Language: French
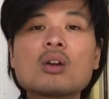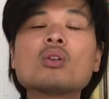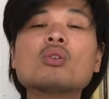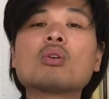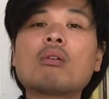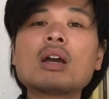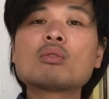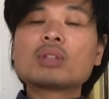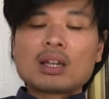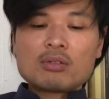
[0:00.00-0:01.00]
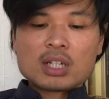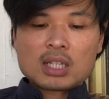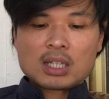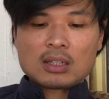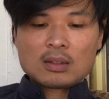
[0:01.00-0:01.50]
Le roi écouta le
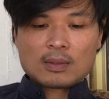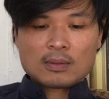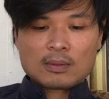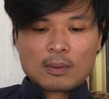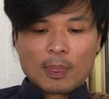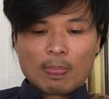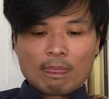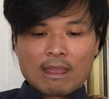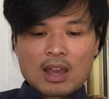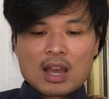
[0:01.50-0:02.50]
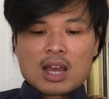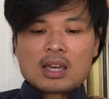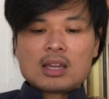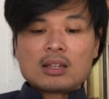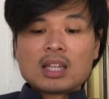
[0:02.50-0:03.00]
génie
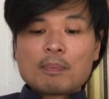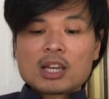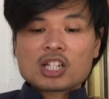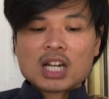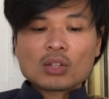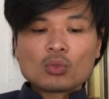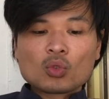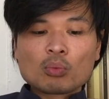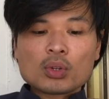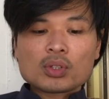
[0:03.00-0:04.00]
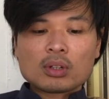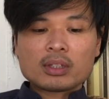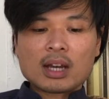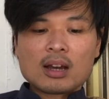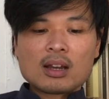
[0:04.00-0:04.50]
il dépêcha de nombreux
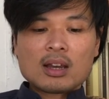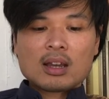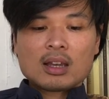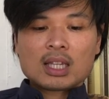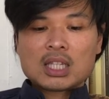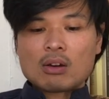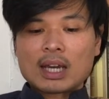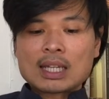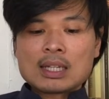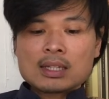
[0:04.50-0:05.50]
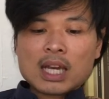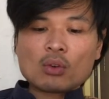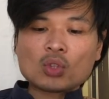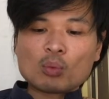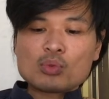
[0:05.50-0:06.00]
soldats qui organisèrent
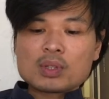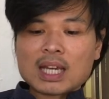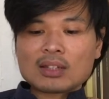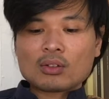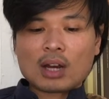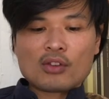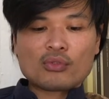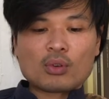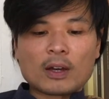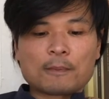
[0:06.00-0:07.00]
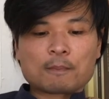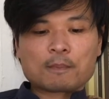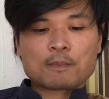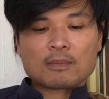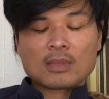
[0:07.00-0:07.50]
une embuscade dans la forêt.
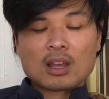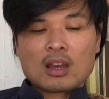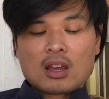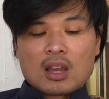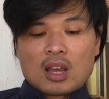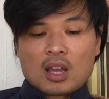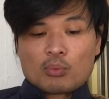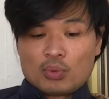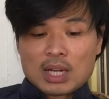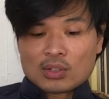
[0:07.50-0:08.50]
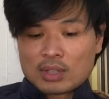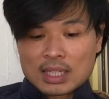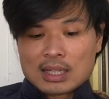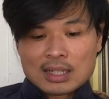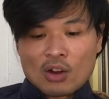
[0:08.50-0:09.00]
Puis il se
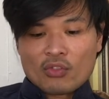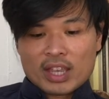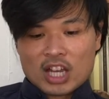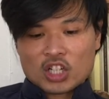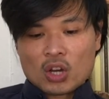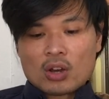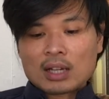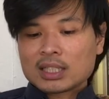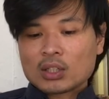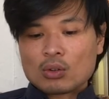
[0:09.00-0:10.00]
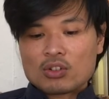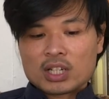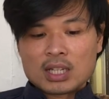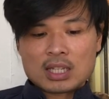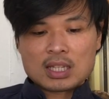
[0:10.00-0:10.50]
déguisa en voyageur ainsi que le
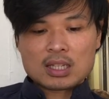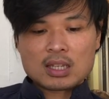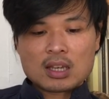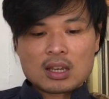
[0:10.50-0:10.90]
génie.